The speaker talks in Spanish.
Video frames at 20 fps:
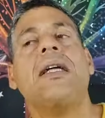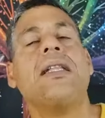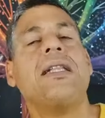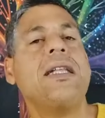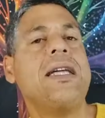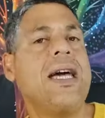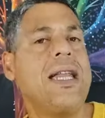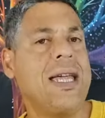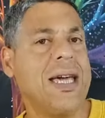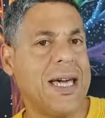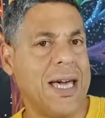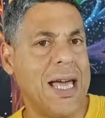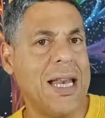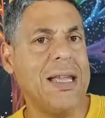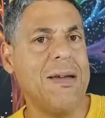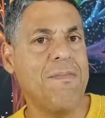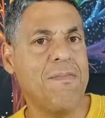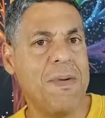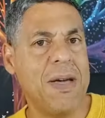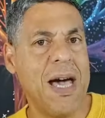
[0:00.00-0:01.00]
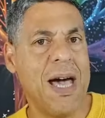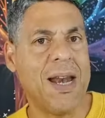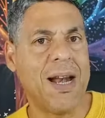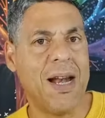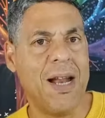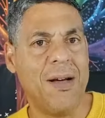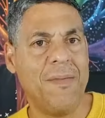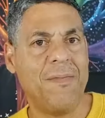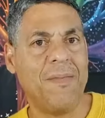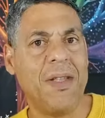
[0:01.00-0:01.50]
tienes que
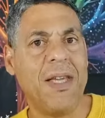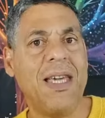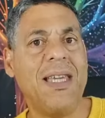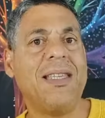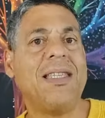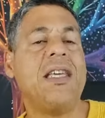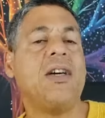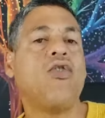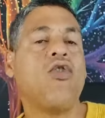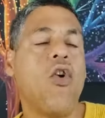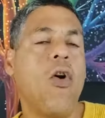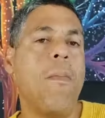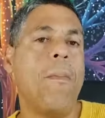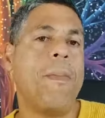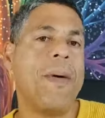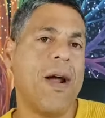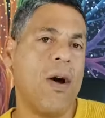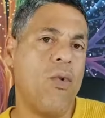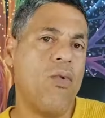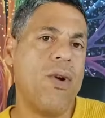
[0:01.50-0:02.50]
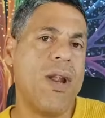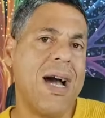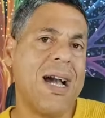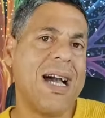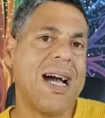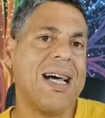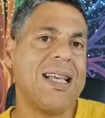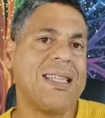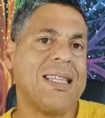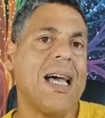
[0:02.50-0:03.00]
limpiarla y si compras una
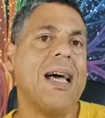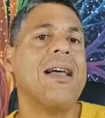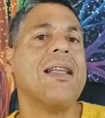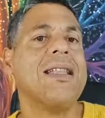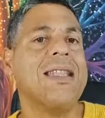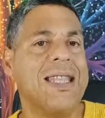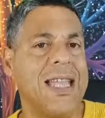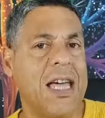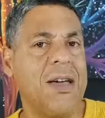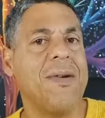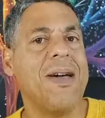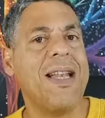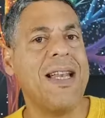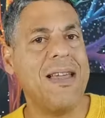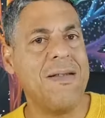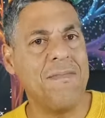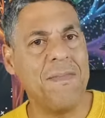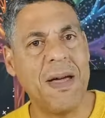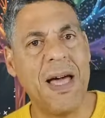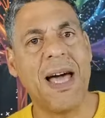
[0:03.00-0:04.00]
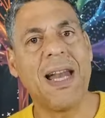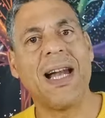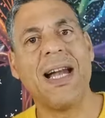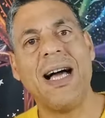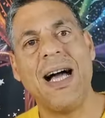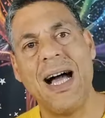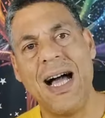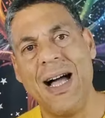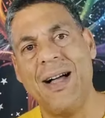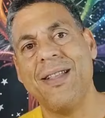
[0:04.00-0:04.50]
casa, debes
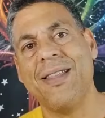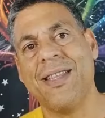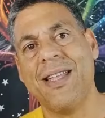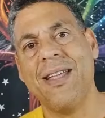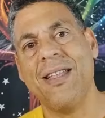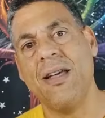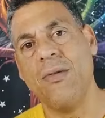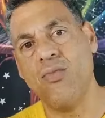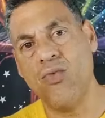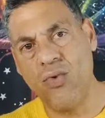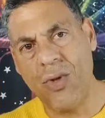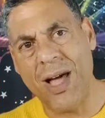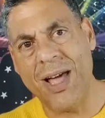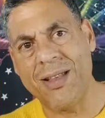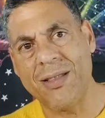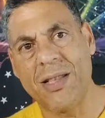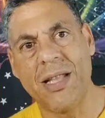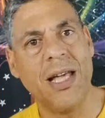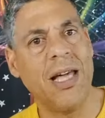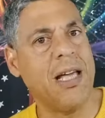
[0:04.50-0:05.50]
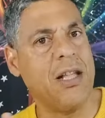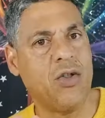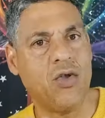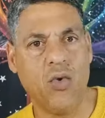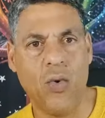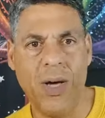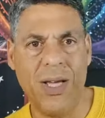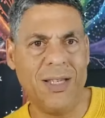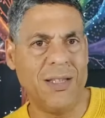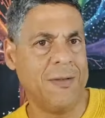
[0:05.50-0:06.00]
limpiarla antes de mudar.
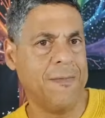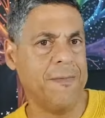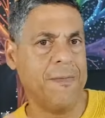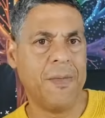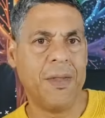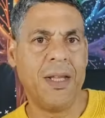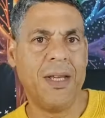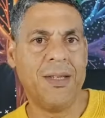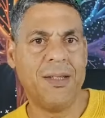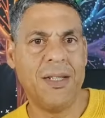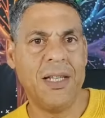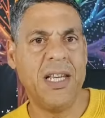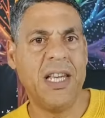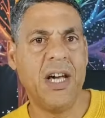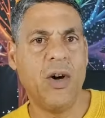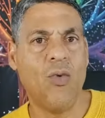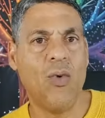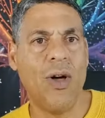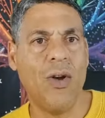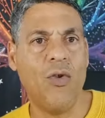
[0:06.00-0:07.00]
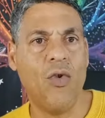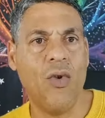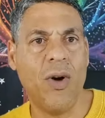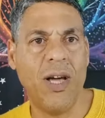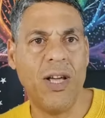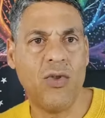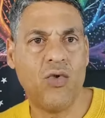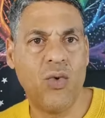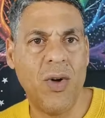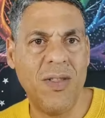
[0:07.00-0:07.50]
Esto es sine qua non,
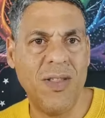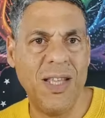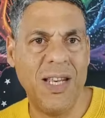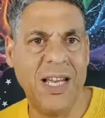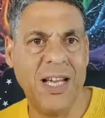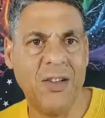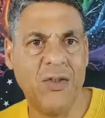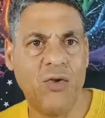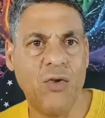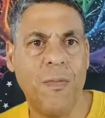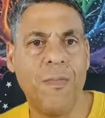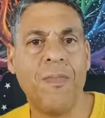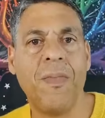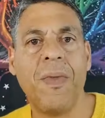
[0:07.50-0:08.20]
esto es directo.